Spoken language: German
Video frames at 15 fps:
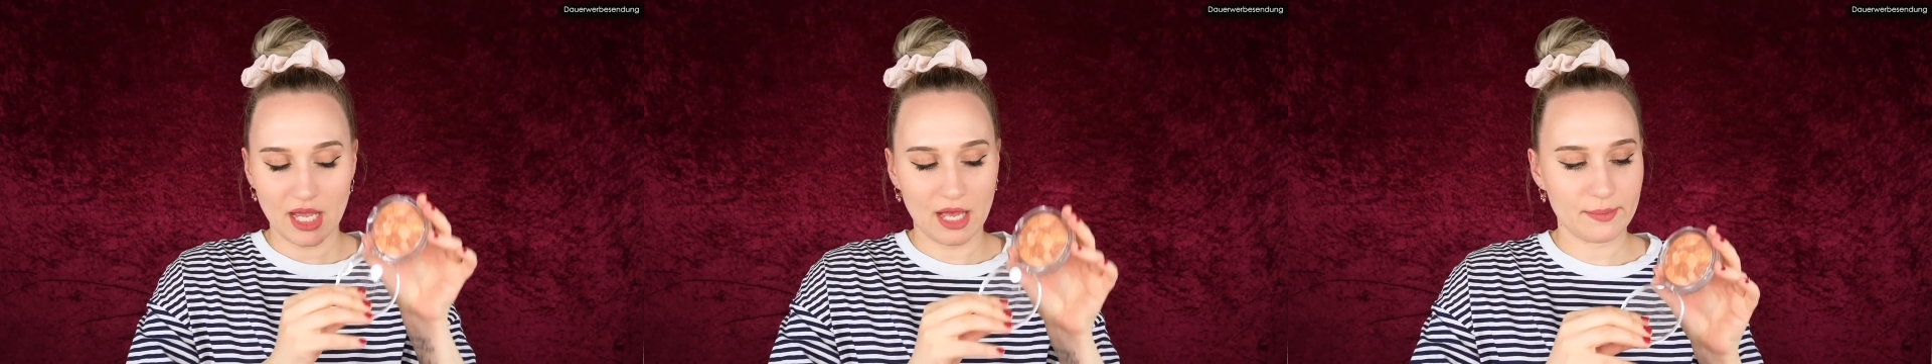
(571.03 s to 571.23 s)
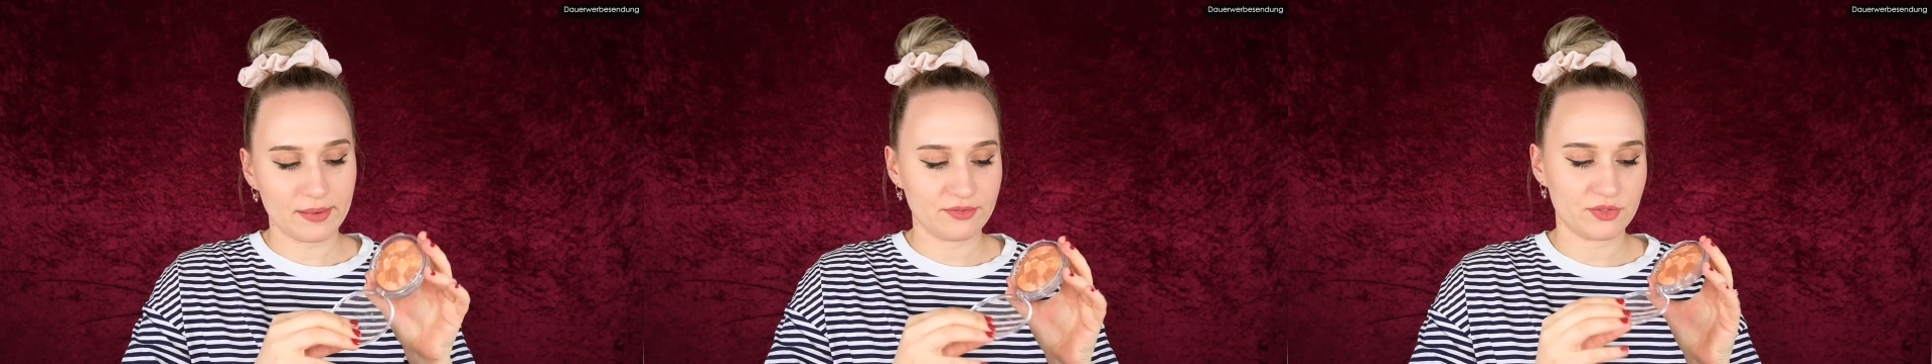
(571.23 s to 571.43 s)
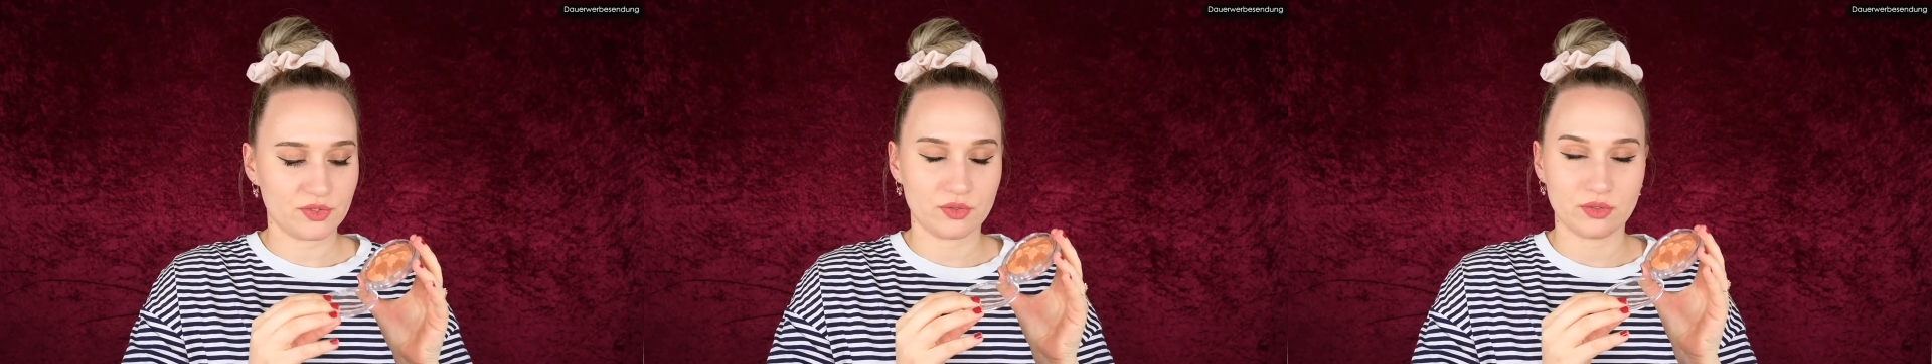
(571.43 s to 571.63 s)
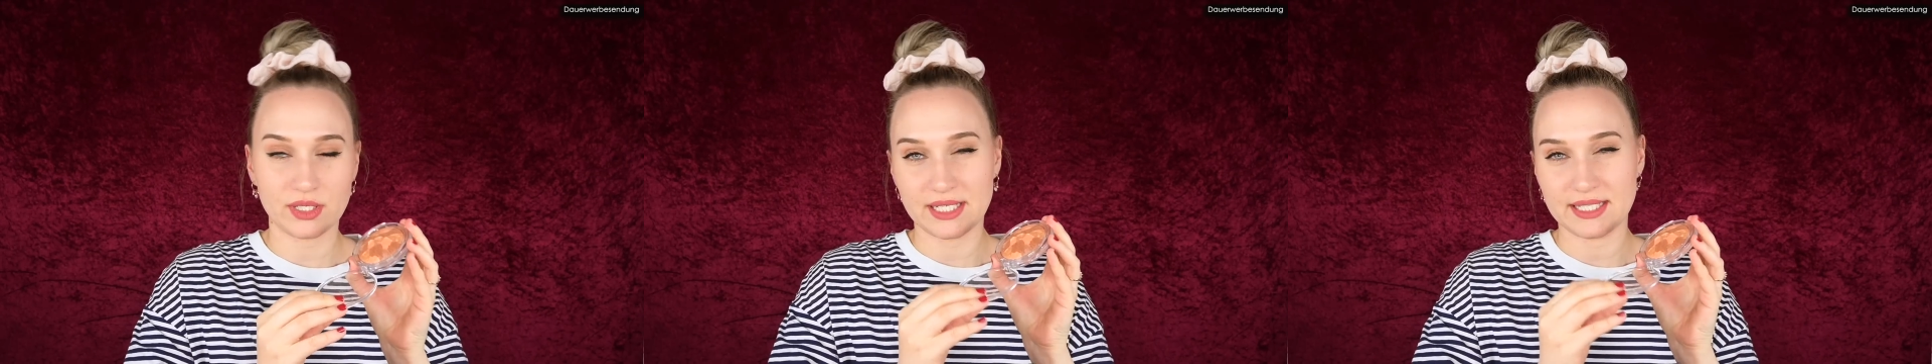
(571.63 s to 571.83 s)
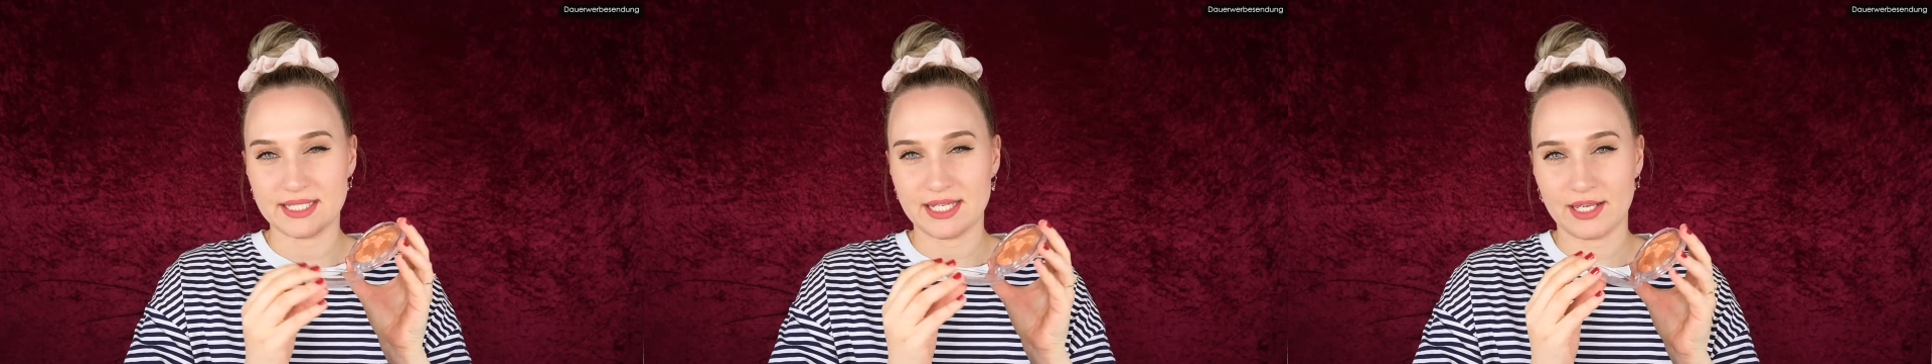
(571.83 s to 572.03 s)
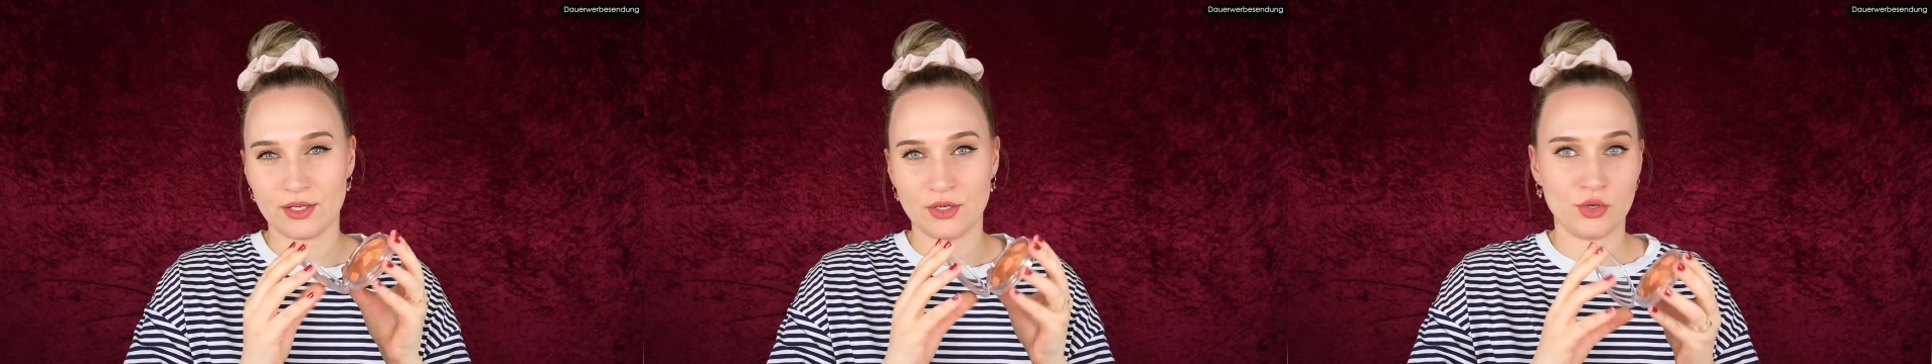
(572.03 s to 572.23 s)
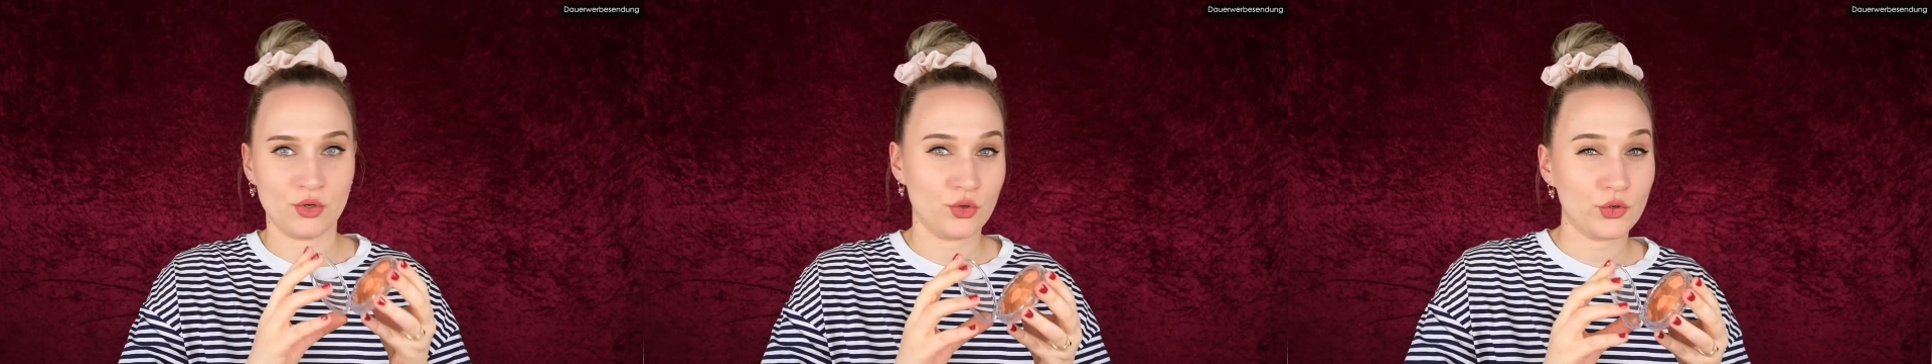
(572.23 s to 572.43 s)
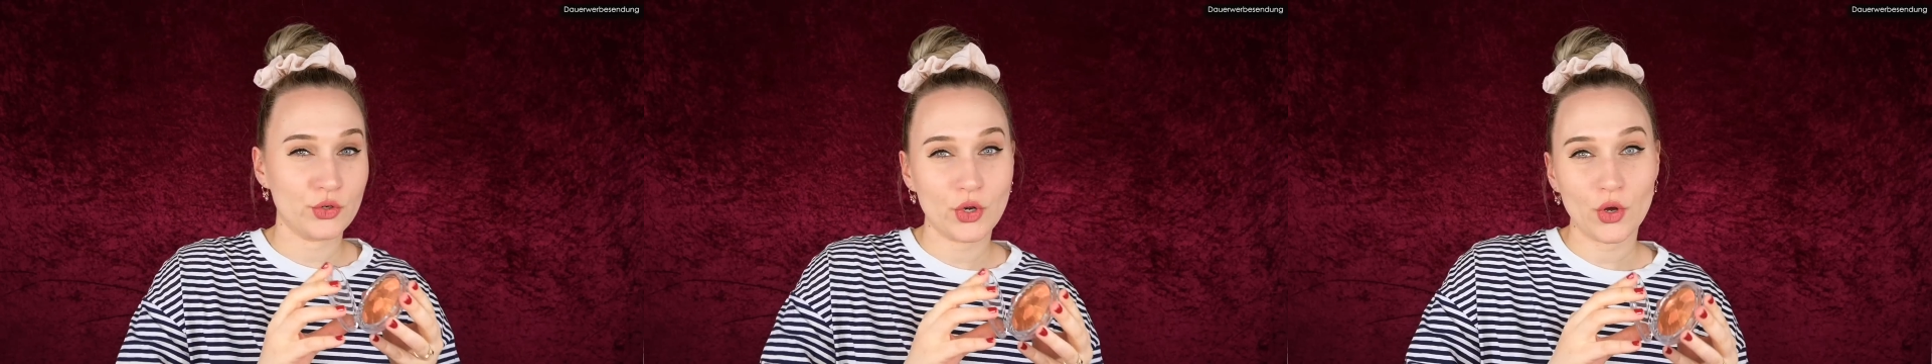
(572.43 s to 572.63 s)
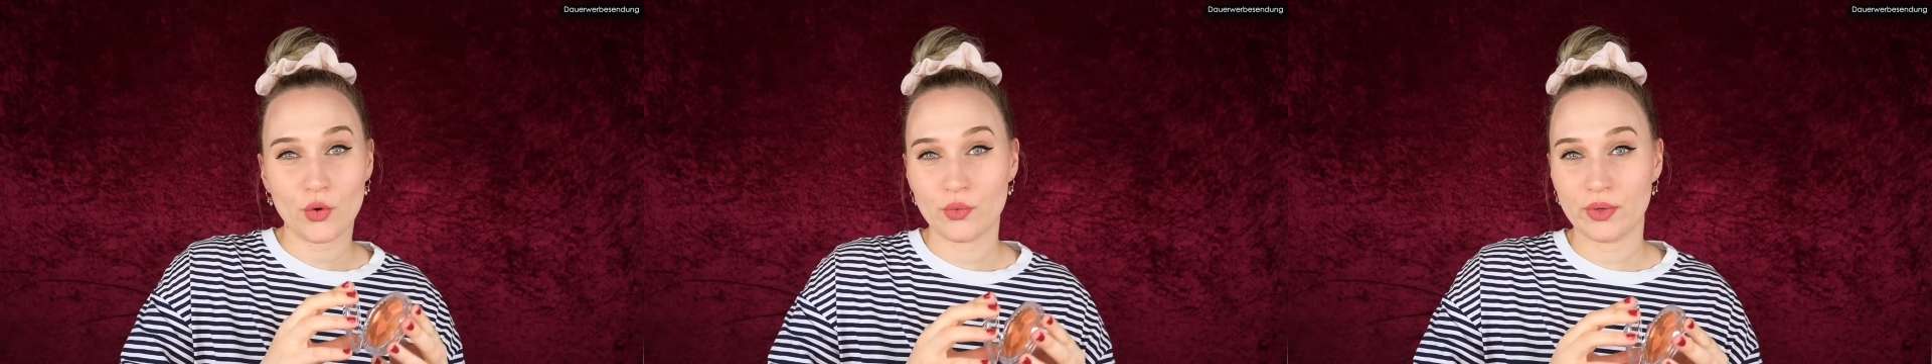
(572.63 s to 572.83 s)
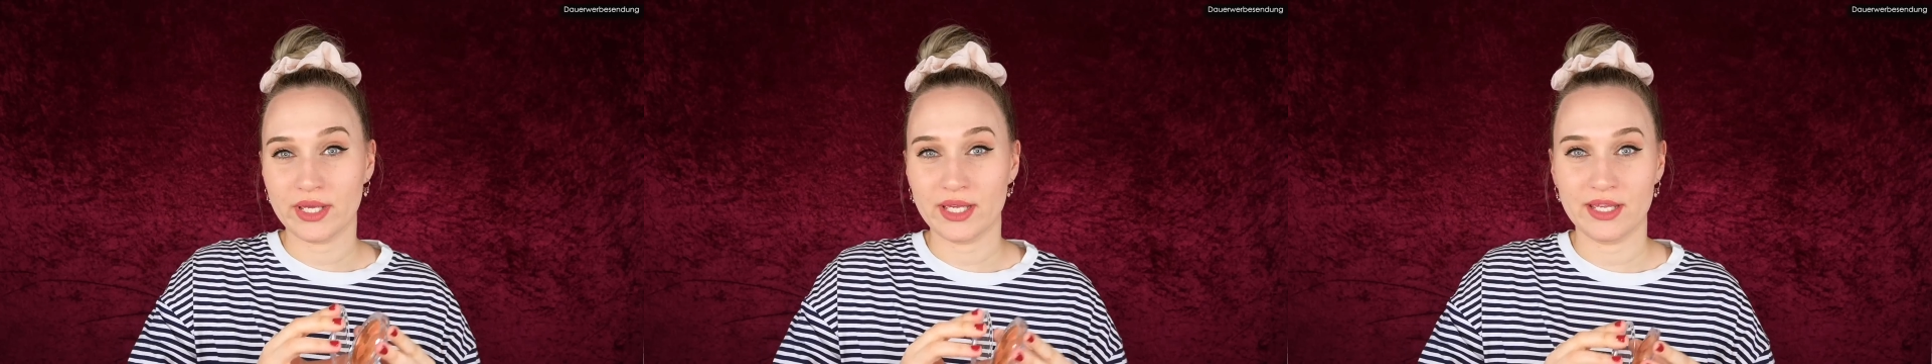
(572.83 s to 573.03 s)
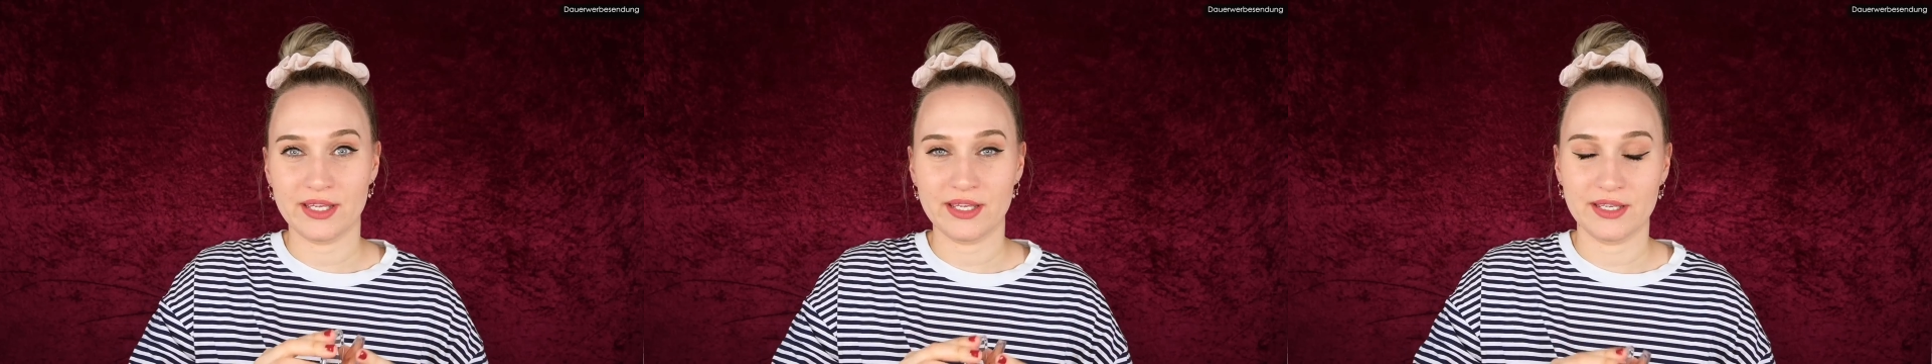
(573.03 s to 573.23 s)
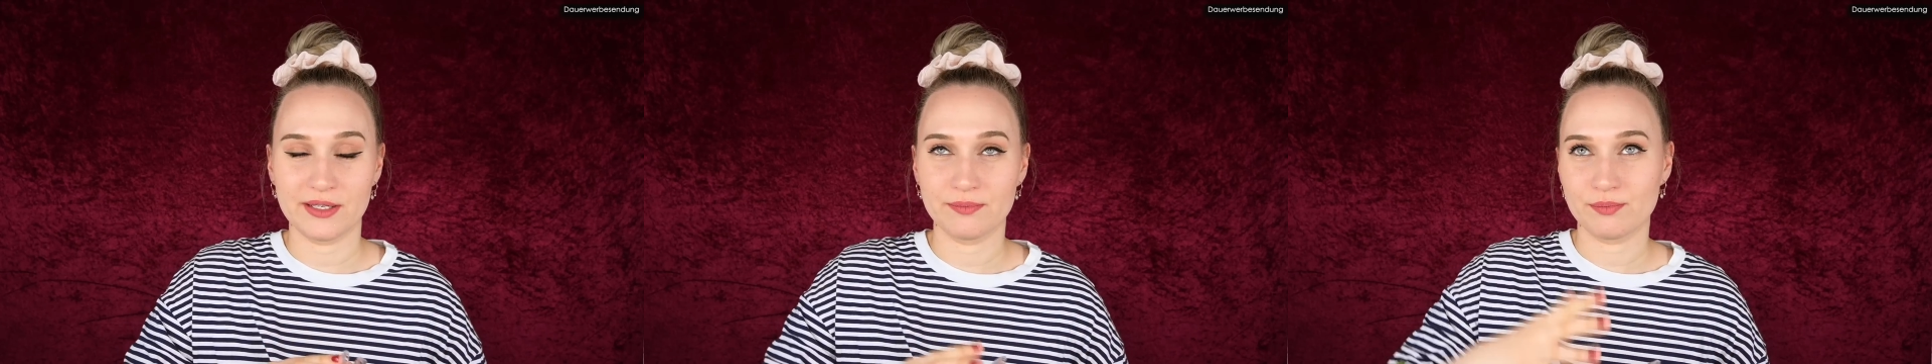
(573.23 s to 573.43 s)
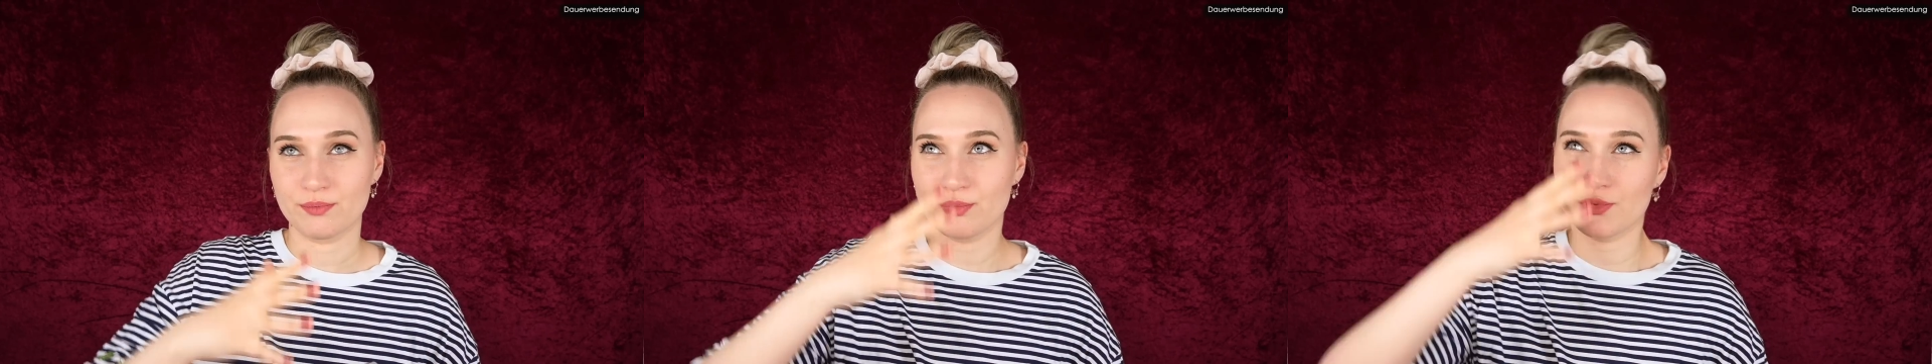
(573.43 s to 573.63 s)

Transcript: Aber für so einen richtigen glowy,